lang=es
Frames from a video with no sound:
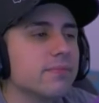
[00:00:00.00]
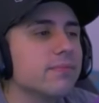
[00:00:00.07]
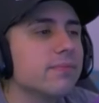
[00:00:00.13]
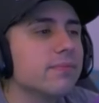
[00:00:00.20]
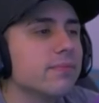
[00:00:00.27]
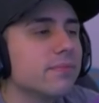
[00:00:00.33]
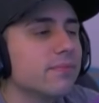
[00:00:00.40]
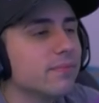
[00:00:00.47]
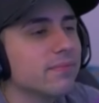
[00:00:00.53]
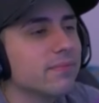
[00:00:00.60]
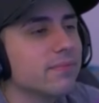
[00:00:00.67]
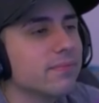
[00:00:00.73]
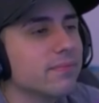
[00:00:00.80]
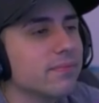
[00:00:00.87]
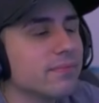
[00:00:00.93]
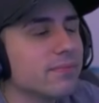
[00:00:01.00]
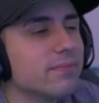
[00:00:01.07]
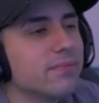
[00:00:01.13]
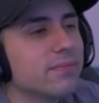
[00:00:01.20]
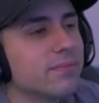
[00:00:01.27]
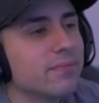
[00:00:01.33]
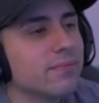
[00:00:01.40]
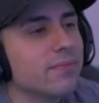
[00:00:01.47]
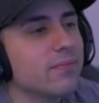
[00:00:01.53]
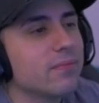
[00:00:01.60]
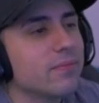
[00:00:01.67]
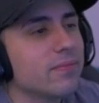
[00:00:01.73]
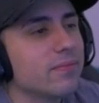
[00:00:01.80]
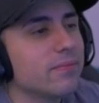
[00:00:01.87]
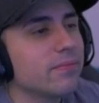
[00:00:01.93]
Te mandé un mensaje de que cuando
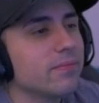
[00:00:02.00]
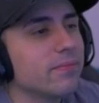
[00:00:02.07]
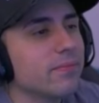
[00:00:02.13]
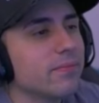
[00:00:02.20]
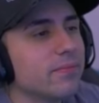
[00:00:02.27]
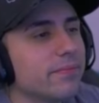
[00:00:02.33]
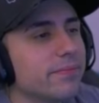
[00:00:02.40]
quisieses ver a la niña.